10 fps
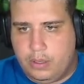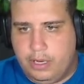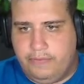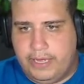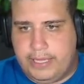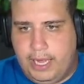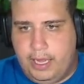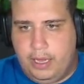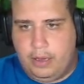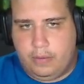Levanta.
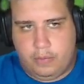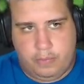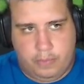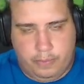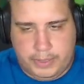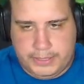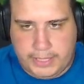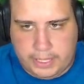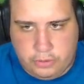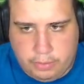Você
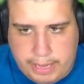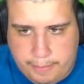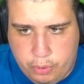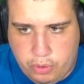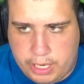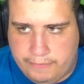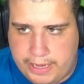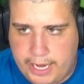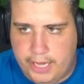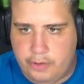quer tomar. Boa,
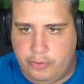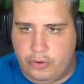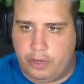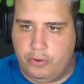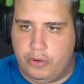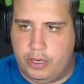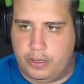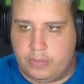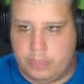Navarrete. Boa, boa.